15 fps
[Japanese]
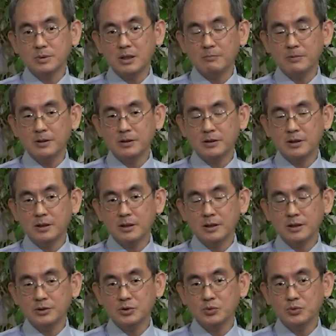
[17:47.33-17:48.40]
アメリカ
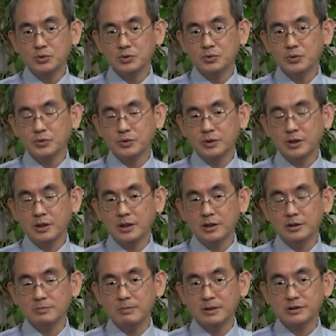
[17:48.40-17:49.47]
や日本にとっ
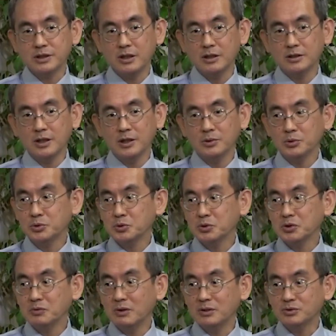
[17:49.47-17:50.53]
て、まあ、最大の脅
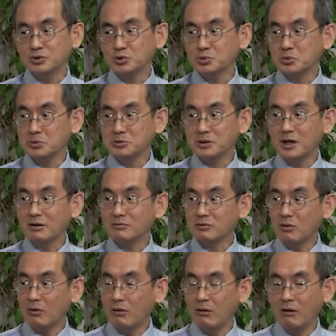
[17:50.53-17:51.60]
威は中国である
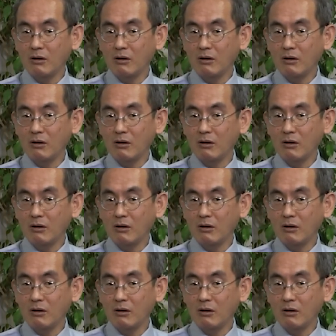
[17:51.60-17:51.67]
と。